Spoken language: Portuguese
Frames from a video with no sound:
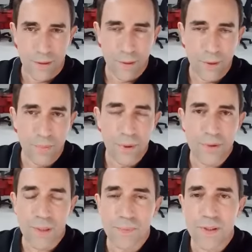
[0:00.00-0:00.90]
Oi,
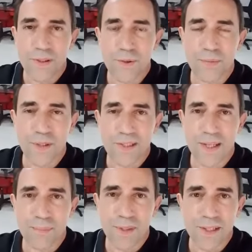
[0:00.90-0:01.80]
meus amigos, minhas
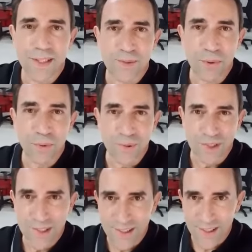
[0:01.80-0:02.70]
amigas, bom
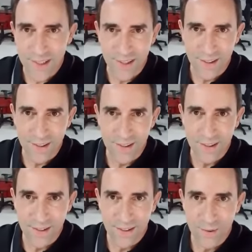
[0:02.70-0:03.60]
dia.
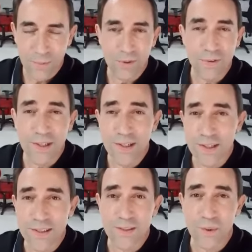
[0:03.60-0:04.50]
Uma
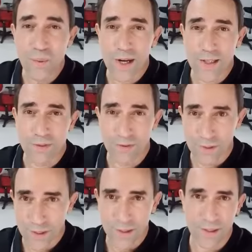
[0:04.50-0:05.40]
feliz
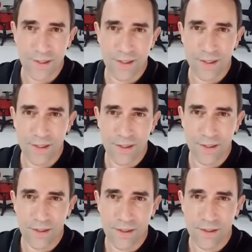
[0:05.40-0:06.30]
quarta-feira.
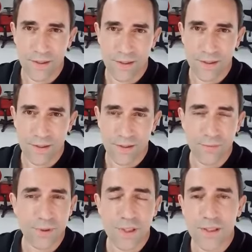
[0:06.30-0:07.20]
Que
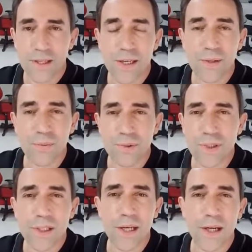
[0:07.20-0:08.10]
você tenha aí um
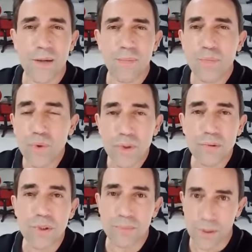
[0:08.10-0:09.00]
dia
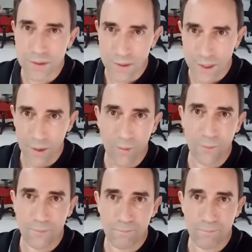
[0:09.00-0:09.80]
muito especial.